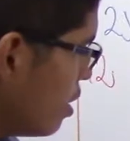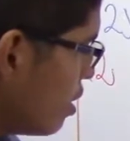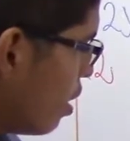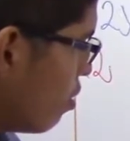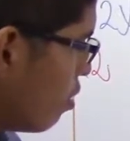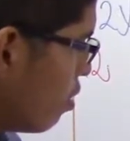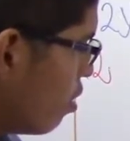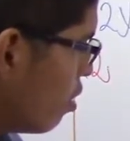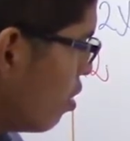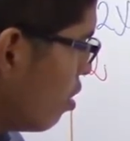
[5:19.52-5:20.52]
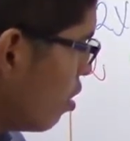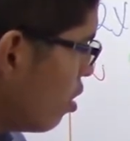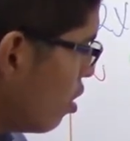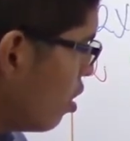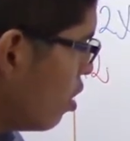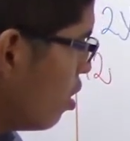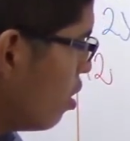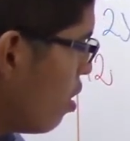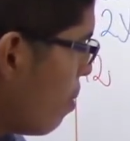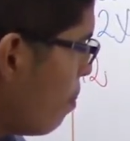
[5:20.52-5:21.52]
es 0,
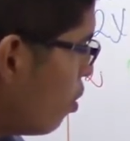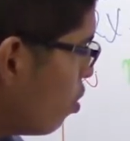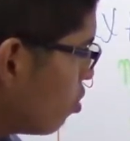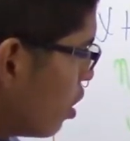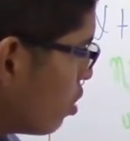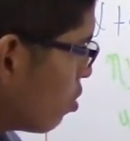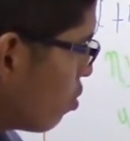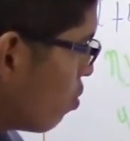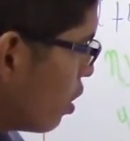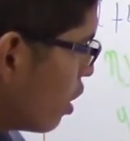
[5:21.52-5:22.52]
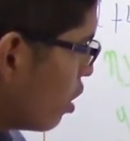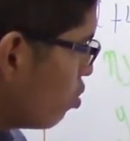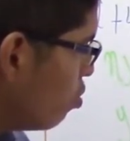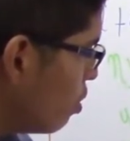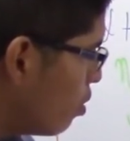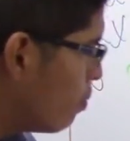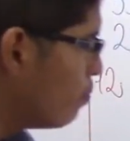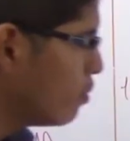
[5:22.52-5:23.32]
por lo tanto, cualquier número